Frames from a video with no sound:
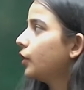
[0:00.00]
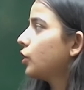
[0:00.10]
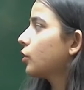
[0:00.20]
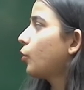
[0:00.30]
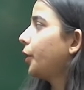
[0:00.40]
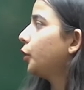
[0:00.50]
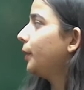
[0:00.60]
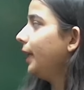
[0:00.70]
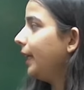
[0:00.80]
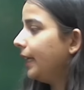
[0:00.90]
विच इज़ गोइंग टू
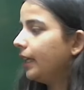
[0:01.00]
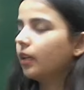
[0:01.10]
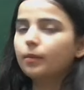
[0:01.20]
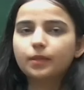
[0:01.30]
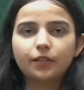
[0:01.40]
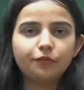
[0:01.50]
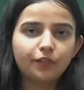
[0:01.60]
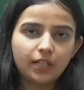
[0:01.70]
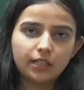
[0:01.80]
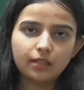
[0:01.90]
बी ईडियम्स एंड
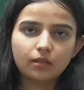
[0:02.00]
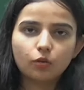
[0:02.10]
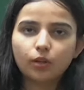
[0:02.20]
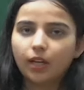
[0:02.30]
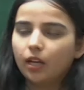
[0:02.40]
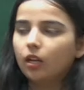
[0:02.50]
फ्रेजेस ओके